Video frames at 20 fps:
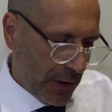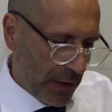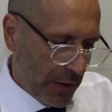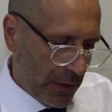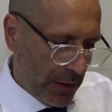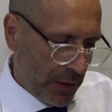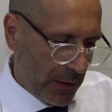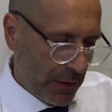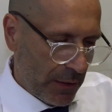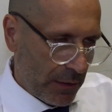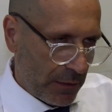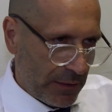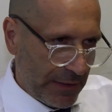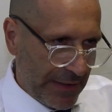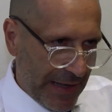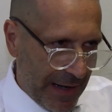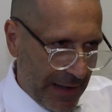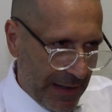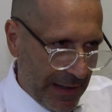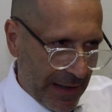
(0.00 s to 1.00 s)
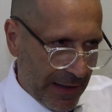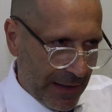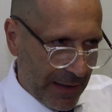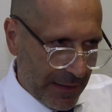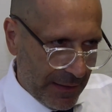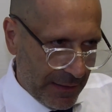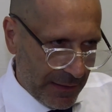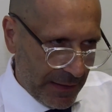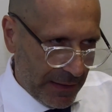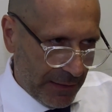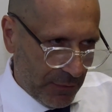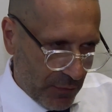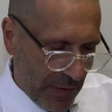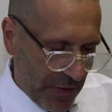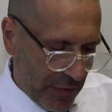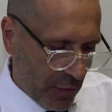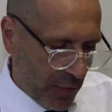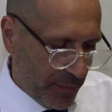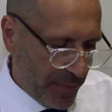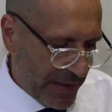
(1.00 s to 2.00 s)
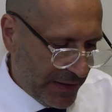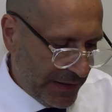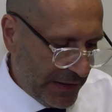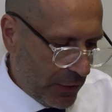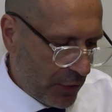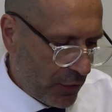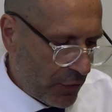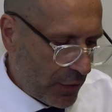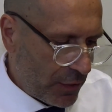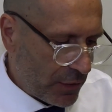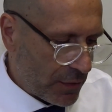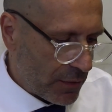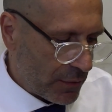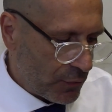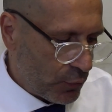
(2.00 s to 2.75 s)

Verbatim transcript: eh, nel, in questo periodo,